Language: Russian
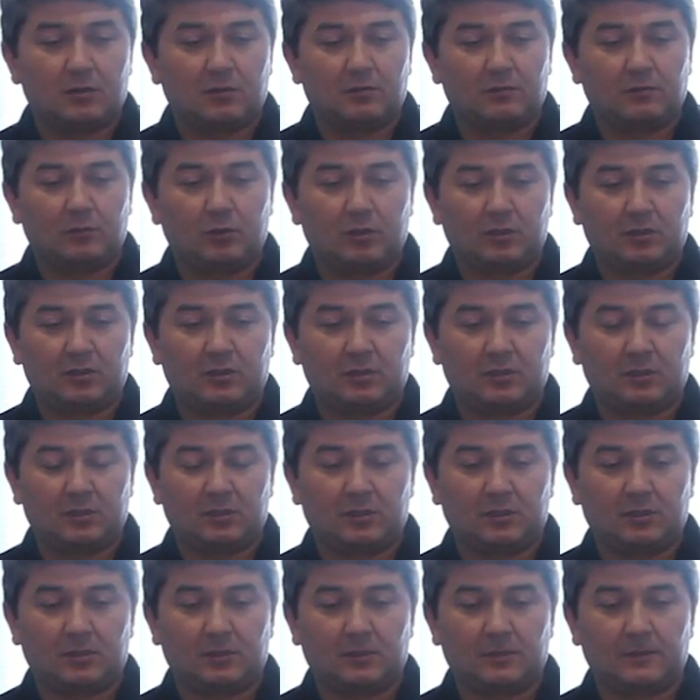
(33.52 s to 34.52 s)
Вот
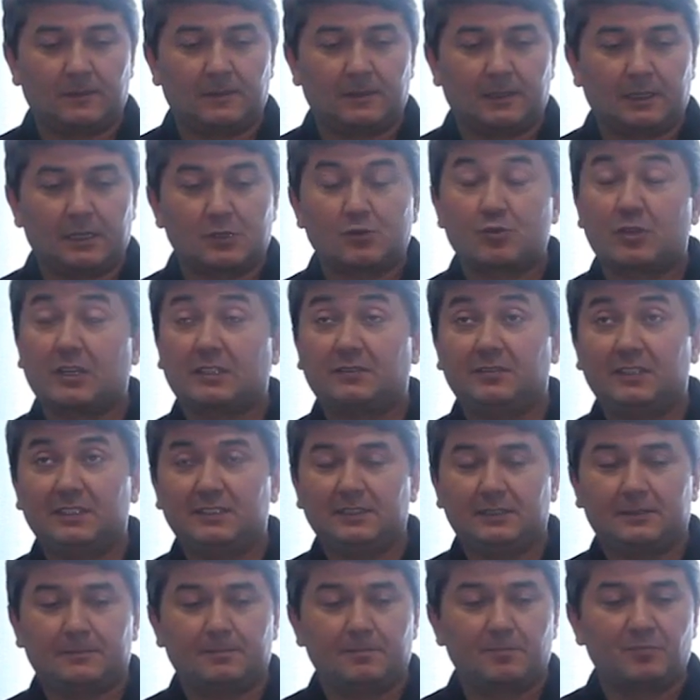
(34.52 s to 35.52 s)
хочу
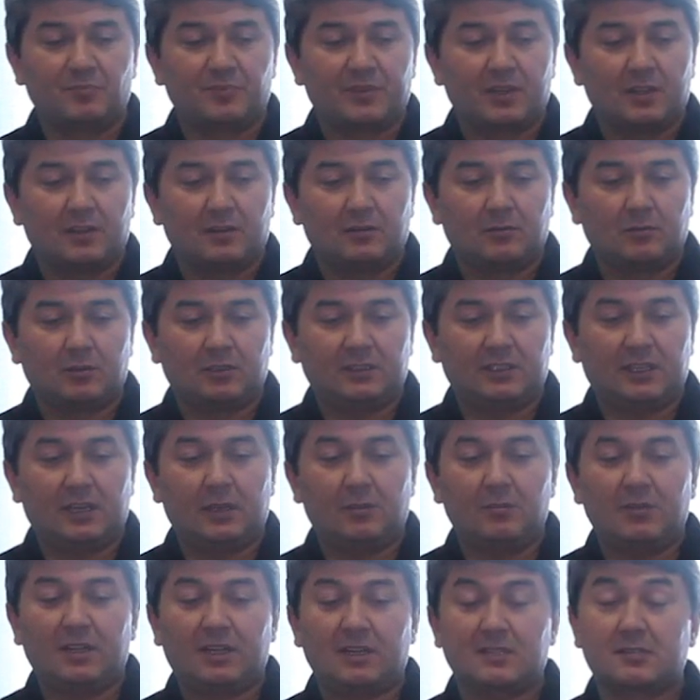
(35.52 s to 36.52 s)
ответить. Вот
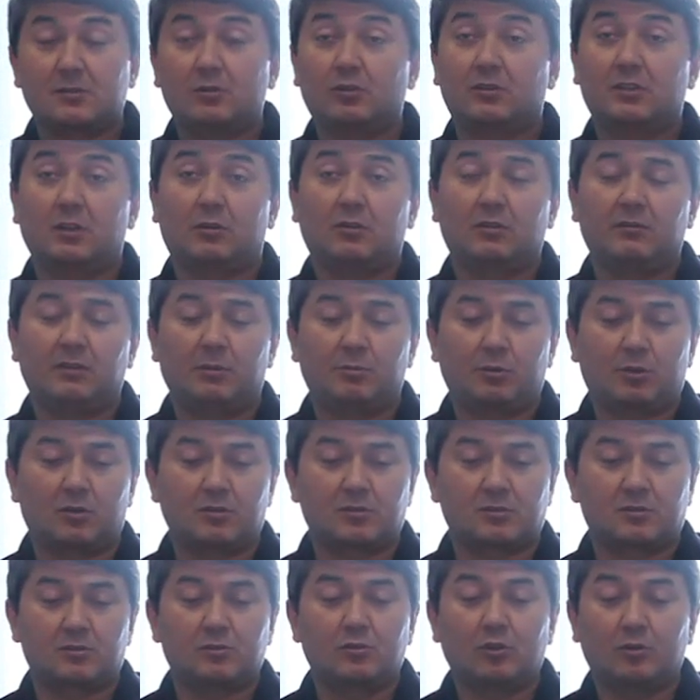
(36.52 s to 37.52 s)
Эльмира задает такой
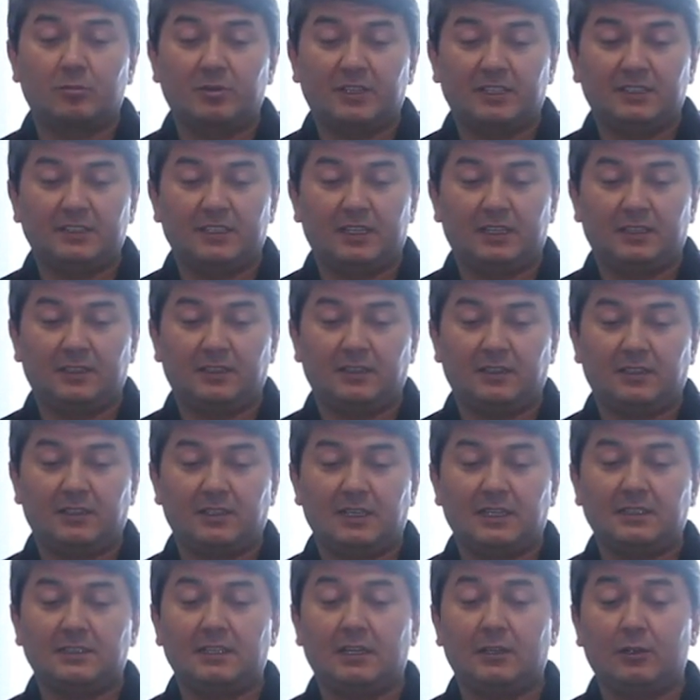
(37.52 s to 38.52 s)
вопрос. Добрый день.
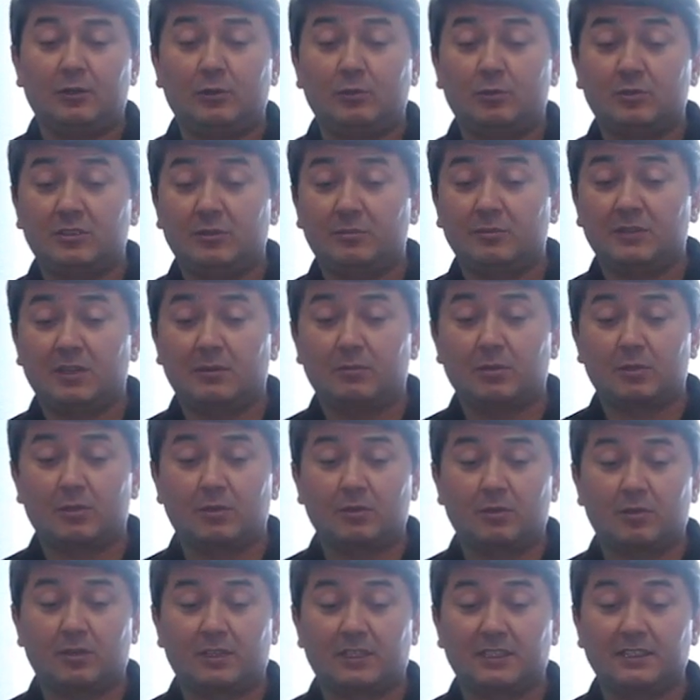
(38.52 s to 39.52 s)
Я делаю людям
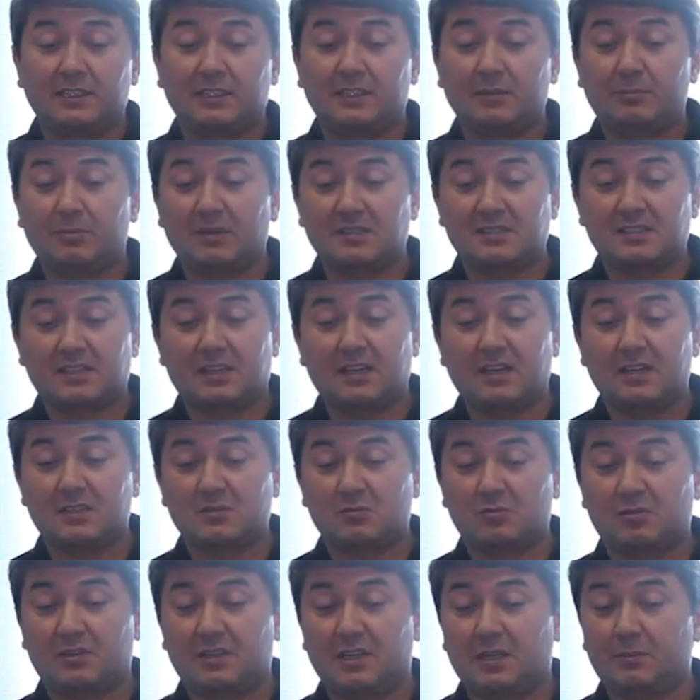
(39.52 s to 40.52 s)
добро, где-то
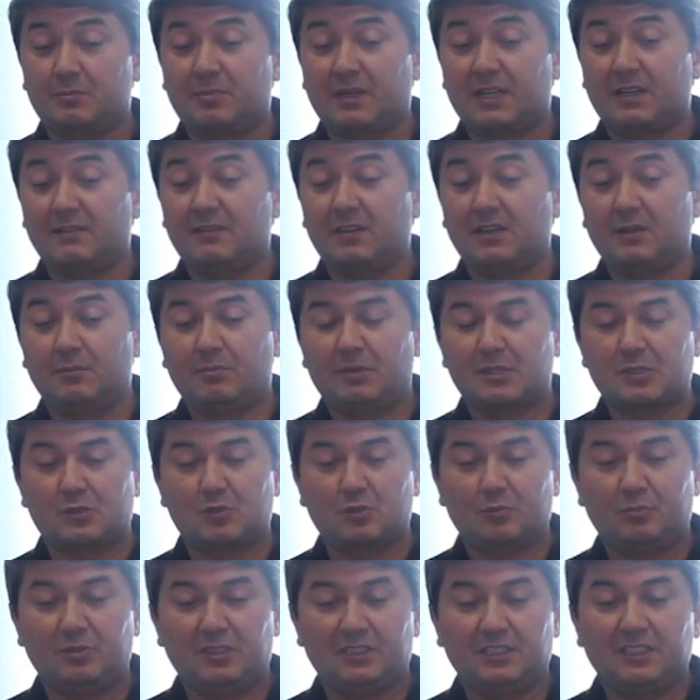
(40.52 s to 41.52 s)
подсказываю, как правильно
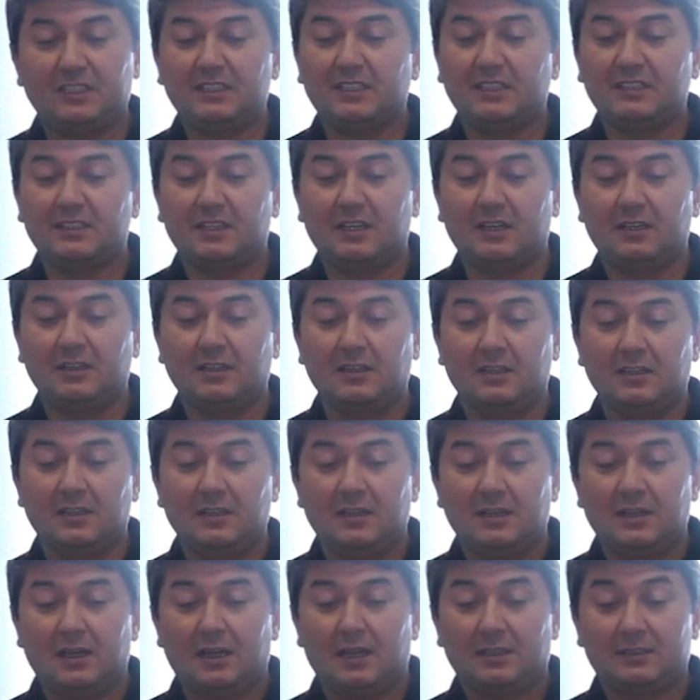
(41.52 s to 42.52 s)
поступить, где-то
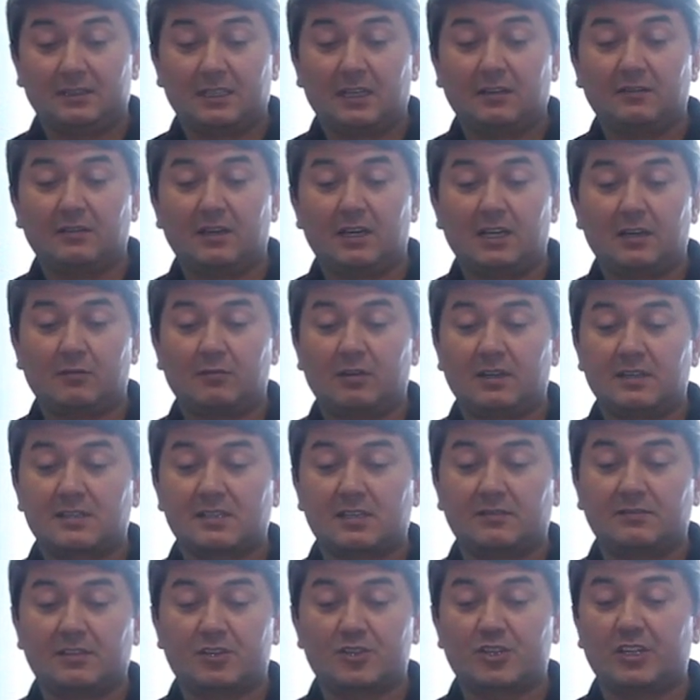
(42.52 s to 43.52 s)
отговариваю от
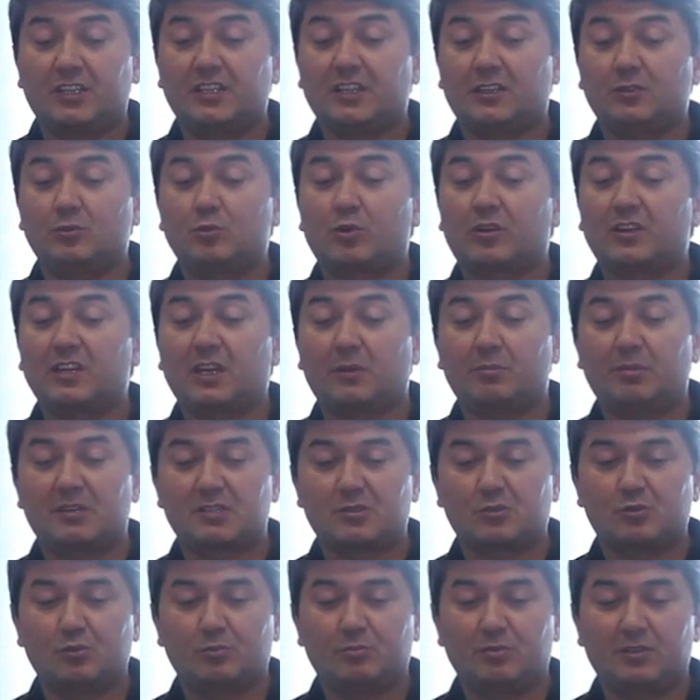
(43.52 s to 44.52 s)
совершенных дурных
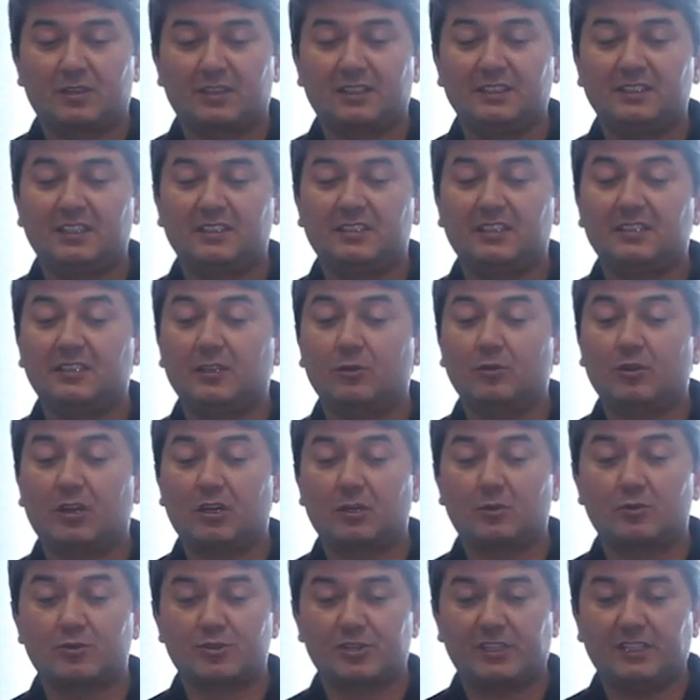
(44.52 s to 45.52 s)
поступок, где-то даю
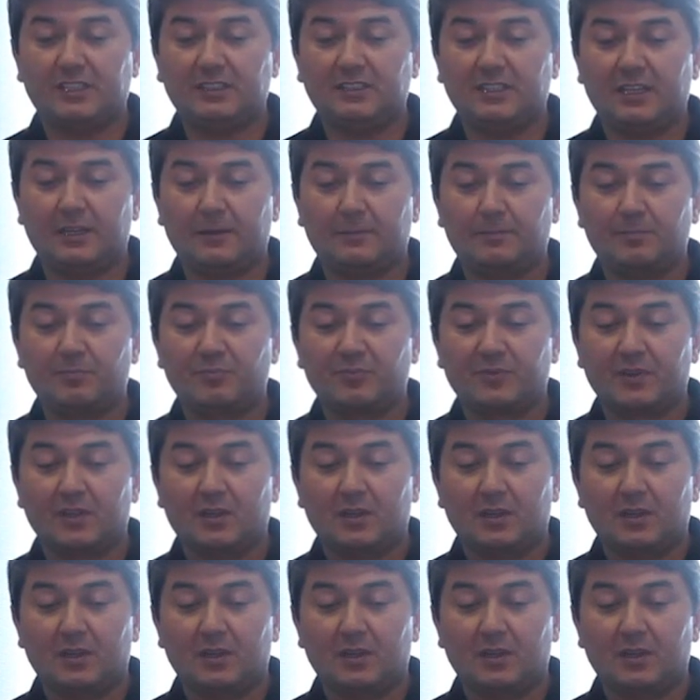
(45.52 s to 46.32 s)
хорошие идеи.